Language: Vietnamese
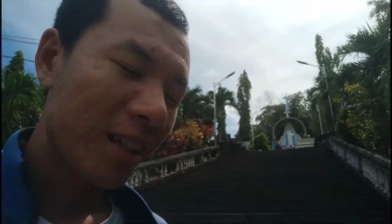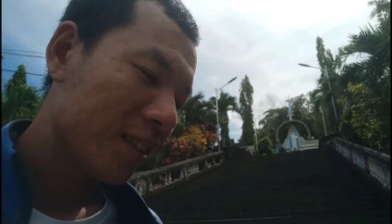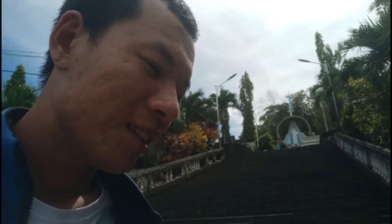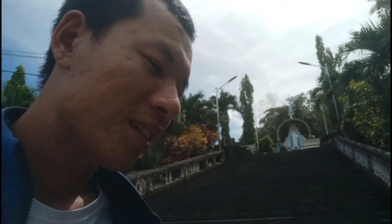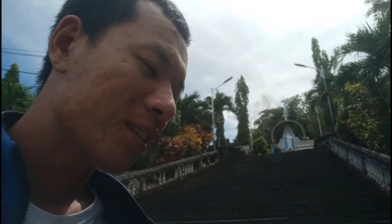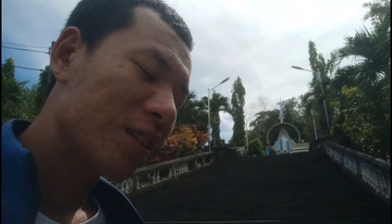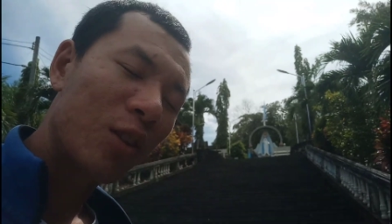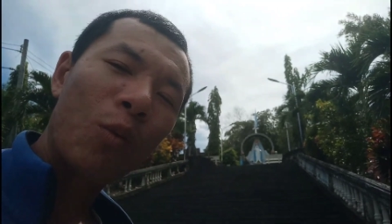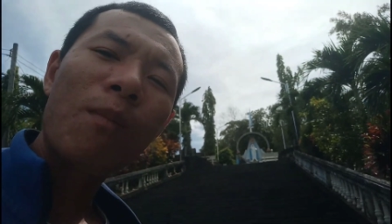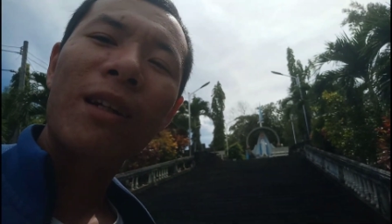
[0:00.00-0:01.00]
giờ, giờ,
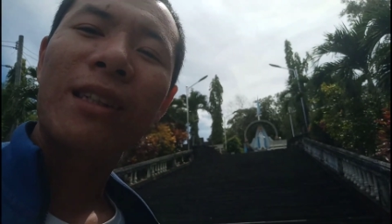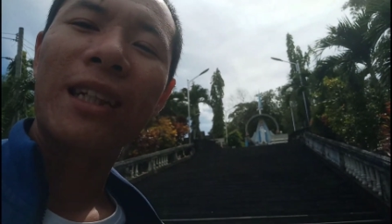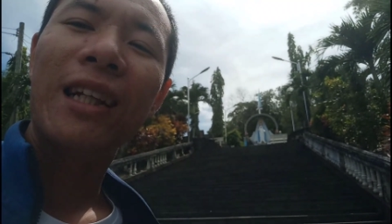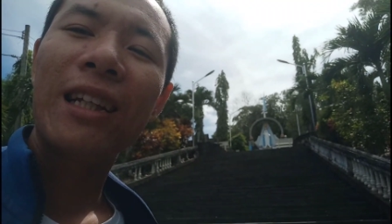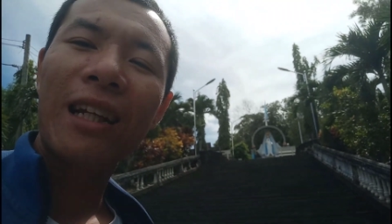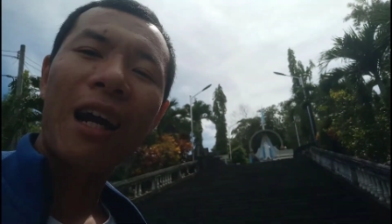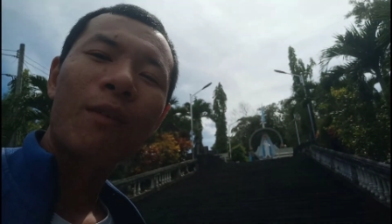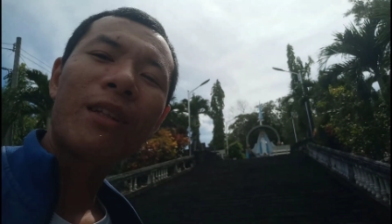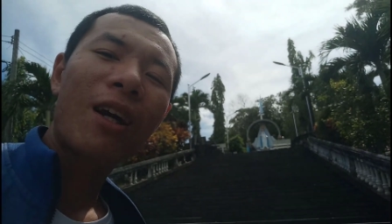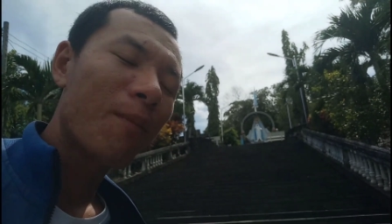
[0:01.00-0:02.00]
chúng mình chỉ liên
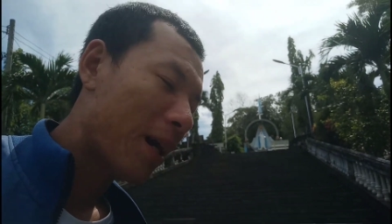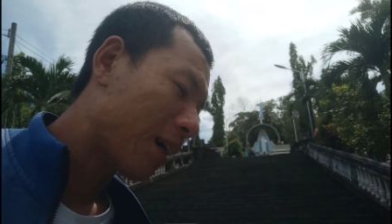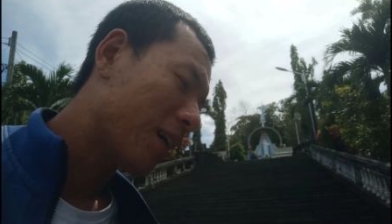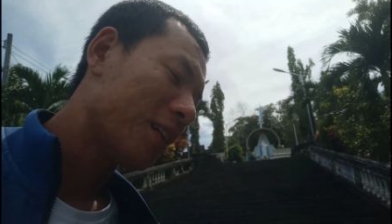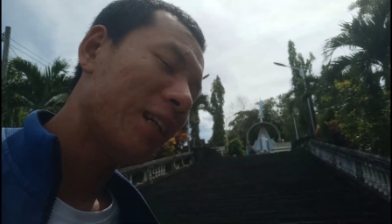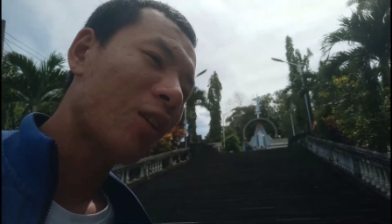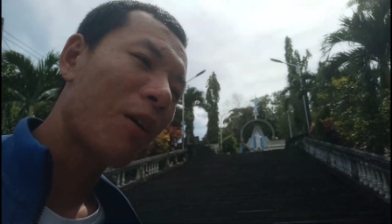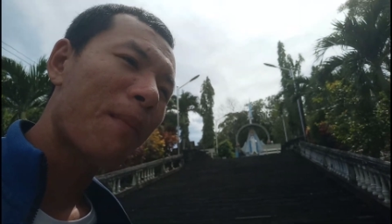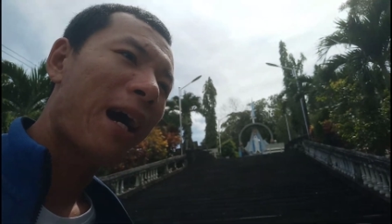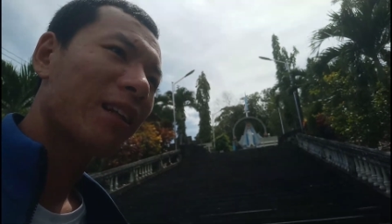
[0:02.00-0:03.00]
lạc với nhau bằng à, điện
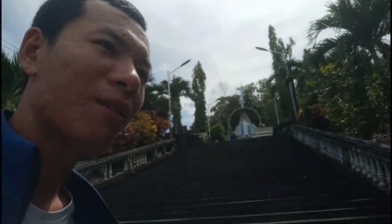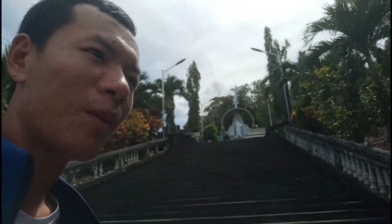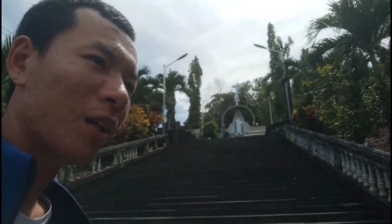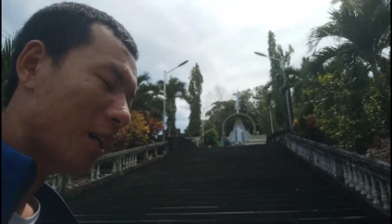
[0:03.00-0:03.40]
thoại bàn thôi mọi